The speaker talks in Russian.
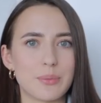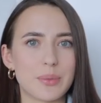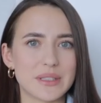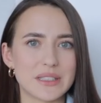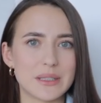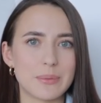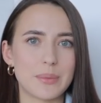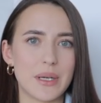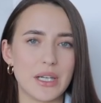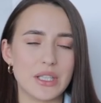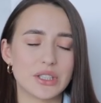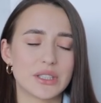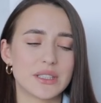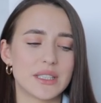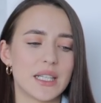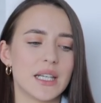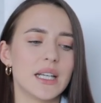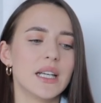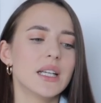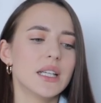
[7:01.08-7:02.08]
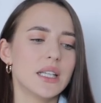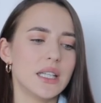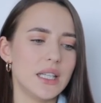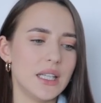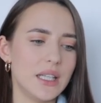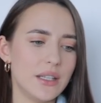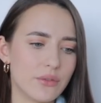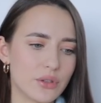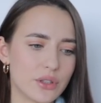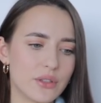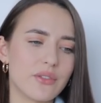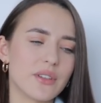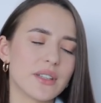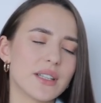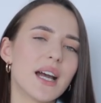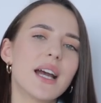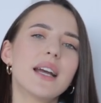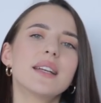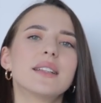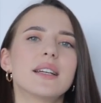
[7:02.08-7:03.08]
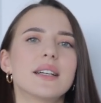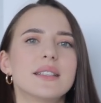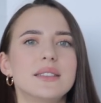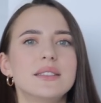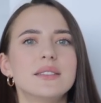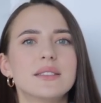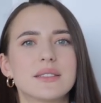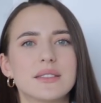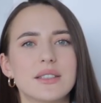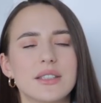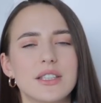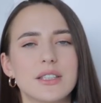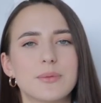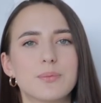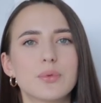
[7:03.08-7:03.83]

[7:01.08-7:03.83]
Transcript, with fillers: просыпаешься. И вот вода — это один из таких